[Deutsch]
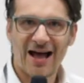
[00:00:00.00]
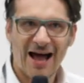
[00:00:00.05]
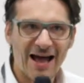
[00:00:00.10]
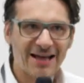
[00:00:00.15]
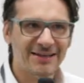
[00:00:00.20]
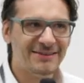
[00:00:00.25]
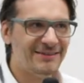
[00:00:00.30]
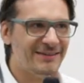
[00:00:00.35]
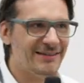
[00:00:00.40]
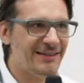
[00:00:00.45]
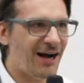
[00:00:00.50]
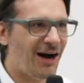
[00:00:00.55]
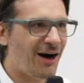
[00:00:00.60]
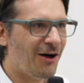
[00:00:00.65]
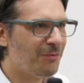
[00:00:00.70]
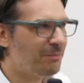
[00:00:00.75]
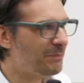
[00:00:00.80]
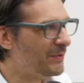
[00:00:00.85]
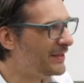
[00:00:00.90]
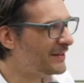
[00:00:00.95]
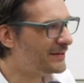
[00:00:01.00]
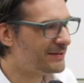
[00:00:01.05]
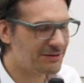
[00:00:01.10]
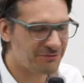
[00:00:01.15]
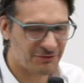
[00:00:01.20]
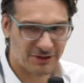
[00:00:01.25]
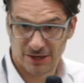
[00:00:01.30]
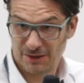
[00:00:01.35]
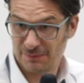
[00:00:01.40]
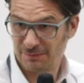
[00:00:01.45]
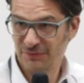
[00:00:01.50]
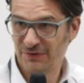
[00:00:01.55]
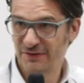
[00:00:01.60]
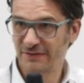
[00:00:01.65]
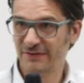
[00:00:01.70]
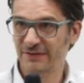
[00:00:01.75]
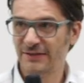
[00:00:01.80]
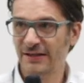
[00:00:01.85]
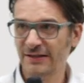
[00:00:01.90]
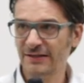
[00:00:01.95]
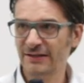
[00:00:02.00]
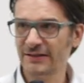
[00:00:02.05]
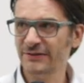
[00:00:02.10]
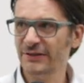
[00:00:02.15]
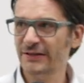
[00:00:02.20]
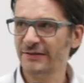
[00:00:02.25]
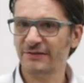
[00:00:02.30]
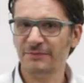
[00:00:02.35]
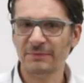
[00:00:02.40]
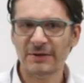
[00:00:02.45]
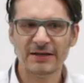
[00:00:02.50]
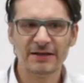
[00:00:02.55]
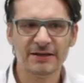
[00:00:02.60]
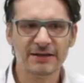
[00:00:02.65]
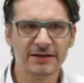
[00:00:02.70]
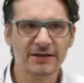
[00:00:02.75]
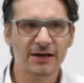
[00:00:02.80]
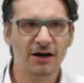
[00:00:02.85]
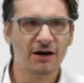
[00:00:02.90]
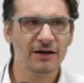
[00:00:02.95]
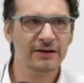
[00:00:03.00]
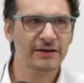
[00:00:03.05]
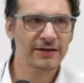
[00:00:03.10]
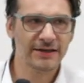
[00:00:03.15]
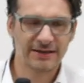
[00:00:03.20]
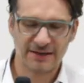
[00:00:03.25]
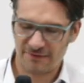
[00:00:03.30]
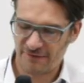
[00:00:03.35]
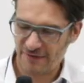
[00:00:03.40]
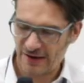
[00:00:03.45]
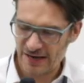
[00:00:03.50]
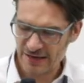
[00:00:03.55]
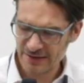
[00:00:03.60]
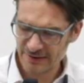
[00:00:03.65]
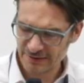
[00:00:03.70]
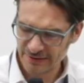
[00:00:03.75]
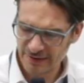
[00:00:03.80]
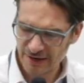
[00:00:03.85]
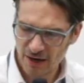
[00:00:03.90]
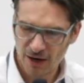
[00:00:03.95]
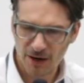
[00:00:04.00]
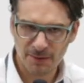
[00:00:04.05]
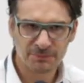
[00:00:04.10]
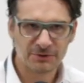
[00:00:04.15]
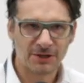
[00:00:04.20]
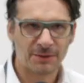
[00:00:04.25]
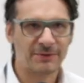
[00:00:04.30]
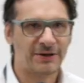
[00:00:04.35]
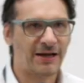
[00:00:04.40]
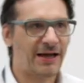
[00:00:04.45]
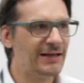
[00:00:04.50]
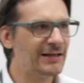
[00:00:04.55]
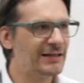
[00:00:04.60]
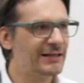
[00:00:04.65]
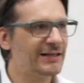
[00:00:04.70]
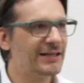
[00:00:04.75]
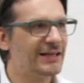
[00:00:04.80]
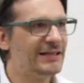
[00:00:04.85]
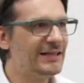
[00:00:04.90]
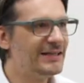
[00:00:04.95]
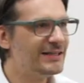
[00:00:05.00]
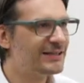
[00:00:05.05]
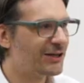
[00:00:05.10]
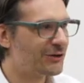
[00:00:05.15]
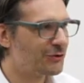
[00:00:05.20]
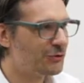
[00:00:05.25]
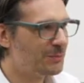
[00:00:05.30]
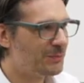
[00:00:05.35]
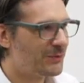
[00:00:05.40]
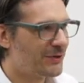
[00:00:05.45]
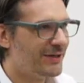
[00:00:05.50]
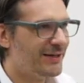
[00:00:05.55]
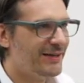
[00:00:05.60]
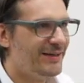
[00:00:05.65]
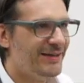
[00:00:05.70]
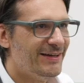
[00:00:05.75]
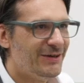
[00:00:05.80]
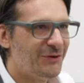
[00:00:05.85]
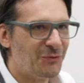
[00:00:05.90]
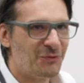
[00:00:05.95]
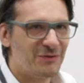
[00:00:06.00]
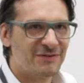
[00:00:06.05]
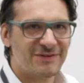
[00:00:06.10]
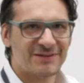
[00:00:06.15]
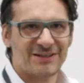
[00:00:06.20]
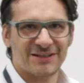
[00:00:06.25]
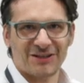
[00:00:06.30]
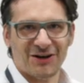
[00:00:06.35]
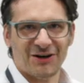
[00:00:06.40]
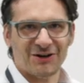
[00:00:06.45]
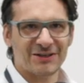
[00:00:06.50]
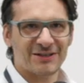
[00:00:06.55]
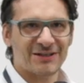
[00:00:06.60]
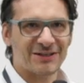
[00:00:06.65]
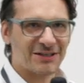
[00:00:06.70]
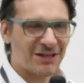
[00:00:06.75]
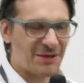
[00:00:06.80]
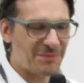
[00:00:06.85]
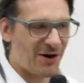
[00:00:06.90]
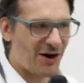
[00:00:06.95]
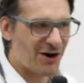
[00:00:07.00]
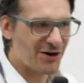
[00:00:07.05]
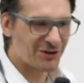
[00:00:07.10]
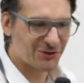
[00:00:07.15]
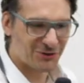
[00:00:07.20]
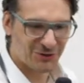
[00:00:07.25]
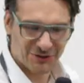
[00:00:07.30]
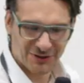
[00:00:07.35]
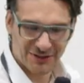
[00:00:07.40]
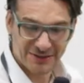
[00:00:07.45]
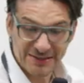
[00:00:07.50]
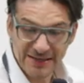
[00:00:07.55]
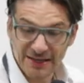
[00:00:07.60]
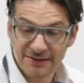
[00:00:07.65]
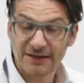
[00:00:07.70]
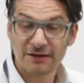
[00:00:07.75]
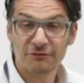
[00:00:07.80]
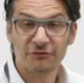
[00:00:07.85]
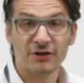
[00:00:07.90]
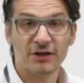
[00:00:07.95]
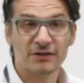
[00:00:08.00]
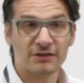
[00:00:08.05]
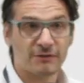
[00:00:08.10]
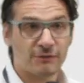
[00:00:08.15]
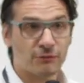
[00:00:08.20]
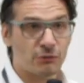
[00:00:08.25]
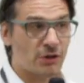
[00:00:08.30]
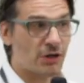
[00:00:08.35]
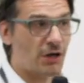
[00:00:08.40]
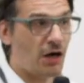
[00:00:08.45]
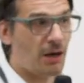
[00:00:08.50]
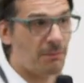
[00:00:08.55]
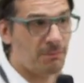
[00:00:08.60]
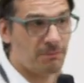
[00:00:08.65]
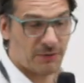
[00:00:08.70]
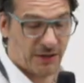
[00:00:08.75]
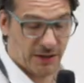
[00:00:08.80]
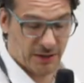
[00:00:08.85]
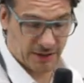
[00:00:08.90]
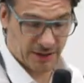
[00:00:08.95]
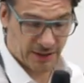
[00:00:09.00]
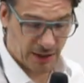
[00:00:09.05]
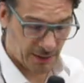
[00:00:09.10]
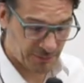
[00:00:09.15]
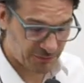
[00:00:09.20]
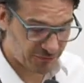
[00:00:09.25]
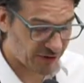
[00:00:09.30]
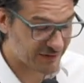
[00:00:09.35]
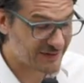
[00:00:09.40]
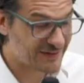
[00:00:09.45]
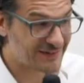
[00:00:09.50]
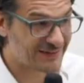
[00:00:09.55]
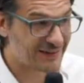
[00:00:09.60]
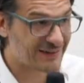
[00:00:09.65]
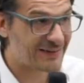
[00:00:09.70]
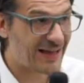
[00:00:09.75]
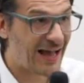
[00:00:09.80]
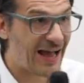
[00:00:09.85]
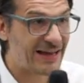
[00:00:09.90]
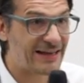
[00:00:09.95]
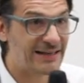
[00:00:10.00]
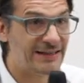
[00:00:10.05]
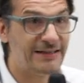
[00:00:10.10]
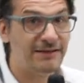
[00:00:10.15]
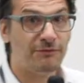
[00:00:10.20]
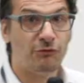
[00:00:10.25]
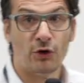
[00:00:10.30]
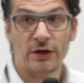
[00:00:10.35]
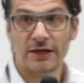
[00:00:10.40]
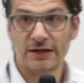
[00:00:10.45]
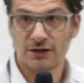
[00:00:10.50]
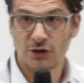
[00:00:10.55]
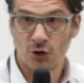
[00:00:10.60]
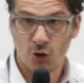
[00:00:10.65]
IT-Anbietern. Wir haben diesen Titel jetzt mehrere Jahre gewählt gehabt, aber eigentlich nie darüber uns Gedanken gemacht oder nie ein Referat dazu gehabt, gehabt was ist das eigentlich, woher